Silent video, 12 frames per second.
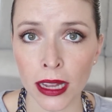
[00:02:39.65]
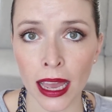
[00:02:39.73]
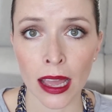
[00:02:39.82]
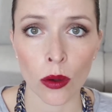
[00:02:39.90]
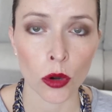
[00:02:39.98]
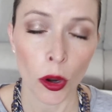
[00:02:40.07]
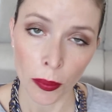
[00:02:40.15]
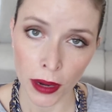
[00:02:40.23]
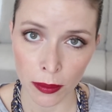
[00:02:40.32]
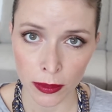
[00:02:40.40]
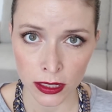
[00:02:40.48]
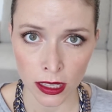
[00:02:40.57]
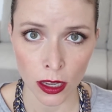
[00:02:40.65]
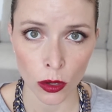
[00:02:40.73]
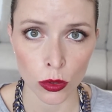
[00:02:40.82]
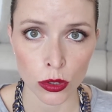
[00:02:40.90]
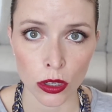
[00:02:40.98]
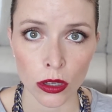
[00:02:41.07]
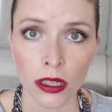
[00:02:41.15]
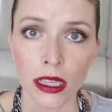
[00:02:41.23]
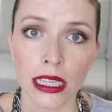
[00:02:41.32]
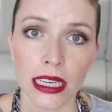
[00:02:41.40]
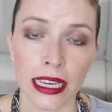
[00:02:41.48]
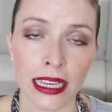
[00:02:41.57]
Hay algunos primers que incluso
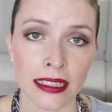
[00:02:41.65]
eh,